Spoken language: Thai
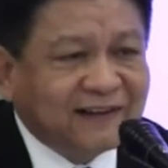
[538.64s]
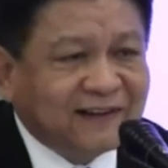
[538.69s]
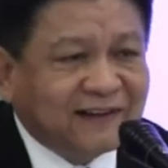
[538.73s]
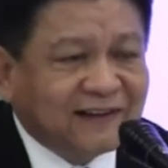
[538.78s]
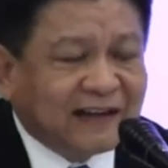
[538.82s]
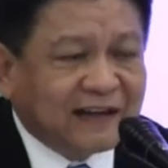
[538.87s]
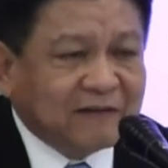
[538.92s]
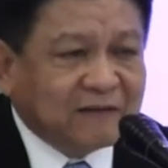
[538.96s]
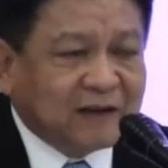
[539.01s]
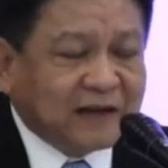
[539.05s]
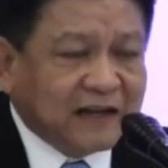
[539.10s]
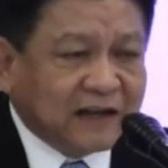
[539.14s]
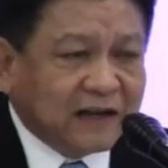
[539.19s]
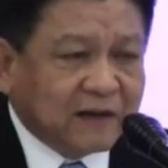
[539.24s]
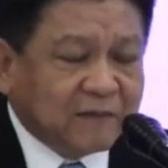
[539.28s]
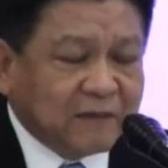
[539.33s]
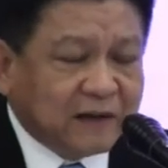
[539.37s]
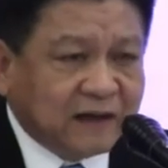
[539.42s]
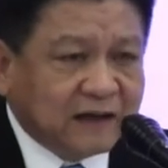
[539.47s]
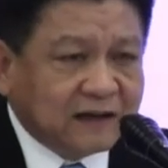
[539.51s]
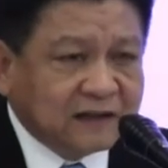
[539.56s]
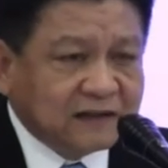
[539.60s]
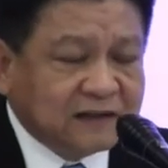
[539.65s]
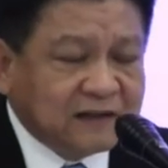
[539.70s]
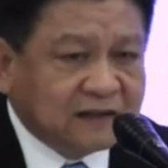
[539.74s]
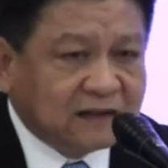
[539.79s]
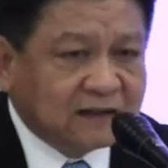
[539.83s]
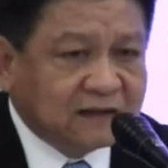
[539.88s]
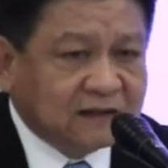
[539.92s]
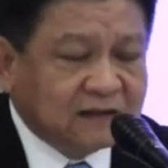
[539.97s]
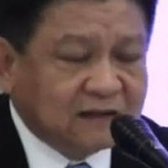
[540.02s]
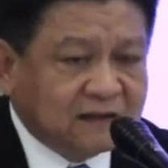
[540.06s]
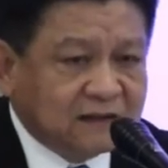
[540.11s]
นะครับอันนี้ก็เป็นเรื่อง
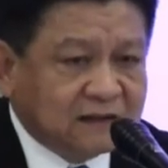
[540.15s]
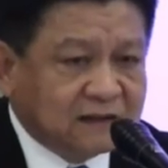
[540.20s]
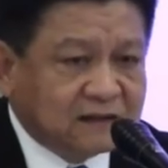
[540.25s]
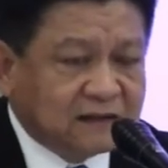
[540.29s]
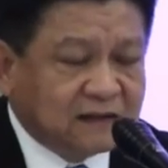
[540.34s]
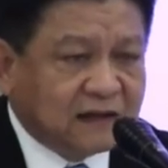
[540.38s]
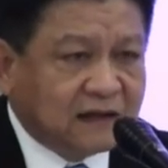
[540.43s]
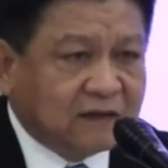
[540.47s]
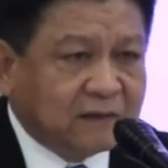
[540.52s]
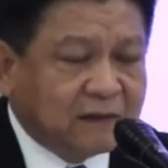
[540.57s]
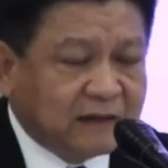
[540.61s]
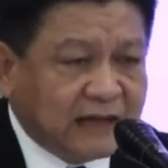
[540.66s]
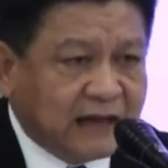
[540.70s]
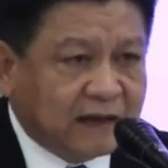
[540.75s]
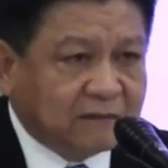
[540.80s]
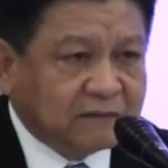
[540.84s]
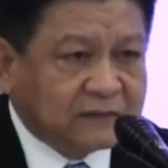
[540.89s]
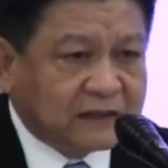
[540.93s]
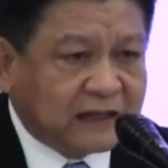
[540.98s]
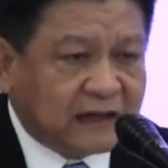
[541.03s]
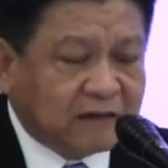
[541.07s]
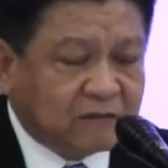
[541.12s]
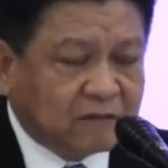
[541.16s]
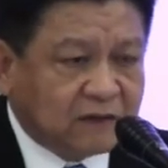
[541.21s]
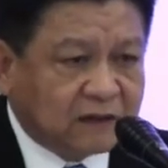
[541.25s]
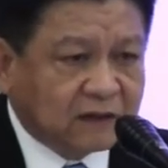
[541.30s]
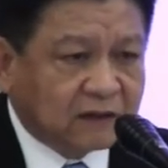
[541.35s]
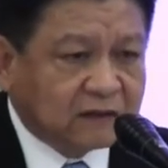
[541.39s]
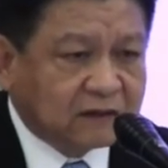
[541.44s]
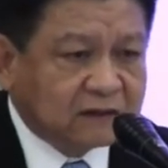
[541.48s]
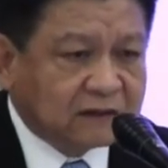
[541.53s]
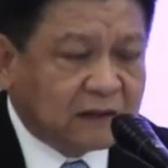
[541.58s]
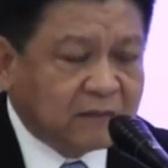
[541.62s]
ซึ่งเราพยายามจะทำว่า
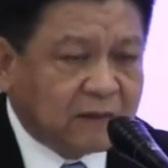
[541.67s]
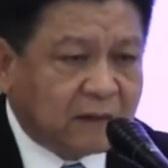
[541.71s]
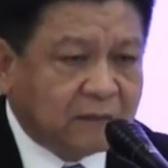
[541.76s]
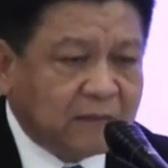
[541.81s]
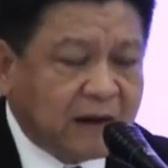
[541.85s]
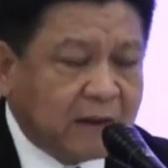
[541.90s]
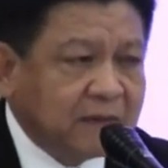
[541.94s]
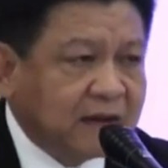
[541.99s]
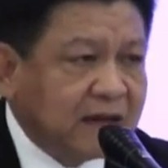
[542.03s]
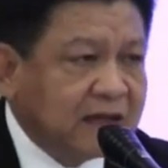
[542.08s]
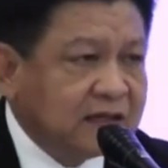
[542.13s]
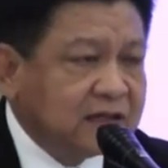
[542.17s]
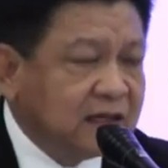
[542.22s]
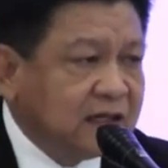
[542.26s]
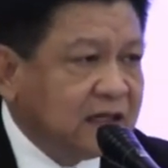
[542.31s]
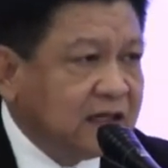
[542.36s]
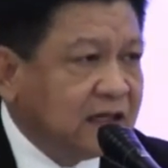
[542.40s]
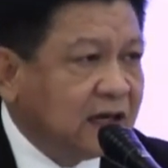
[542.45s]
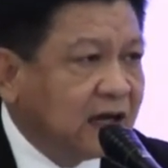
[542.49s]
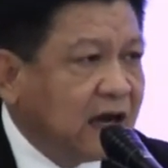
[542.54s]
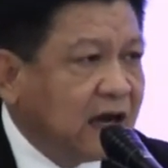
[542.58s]
สำหรับแอปพลิเคชันที่จะ